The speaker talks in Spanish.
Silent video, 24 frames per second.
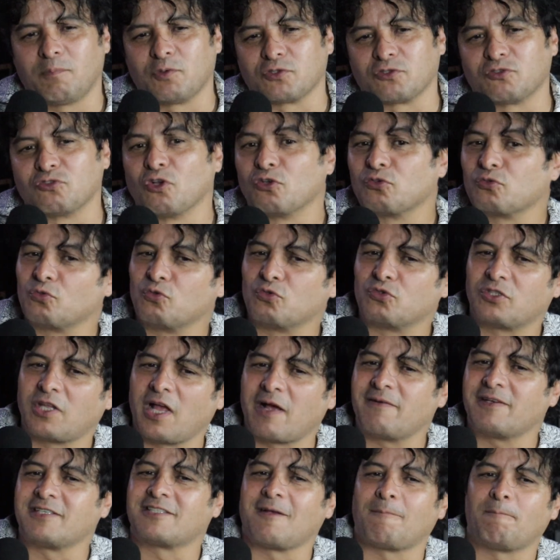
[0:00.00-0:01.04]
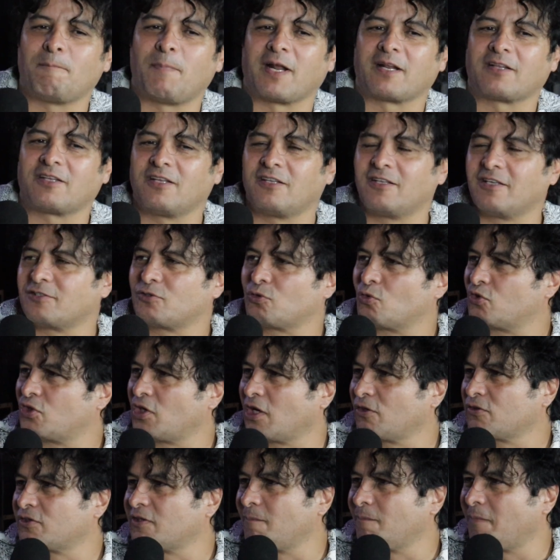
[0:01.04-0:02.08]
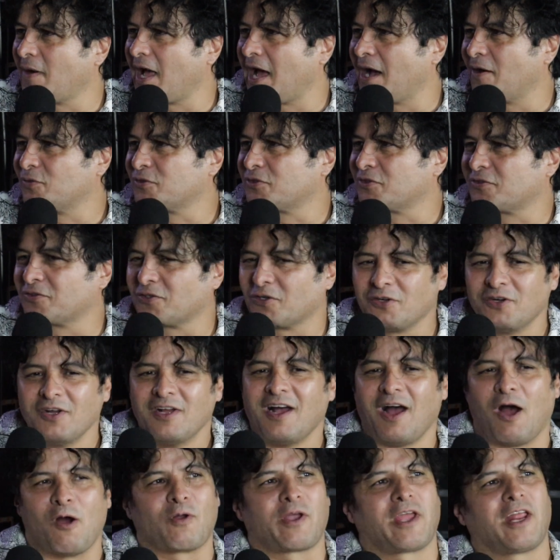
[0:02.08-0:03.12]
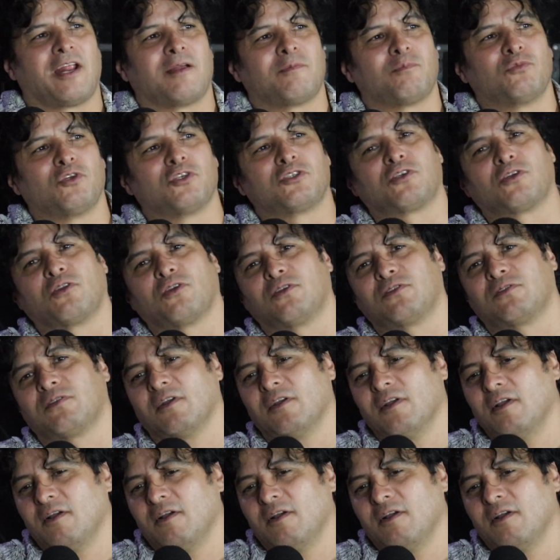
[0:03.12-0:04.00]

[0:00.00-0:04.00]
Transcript: pues nos gustaba esa parte de escuchar los aplausos, ¿no? Aunque eran nuestros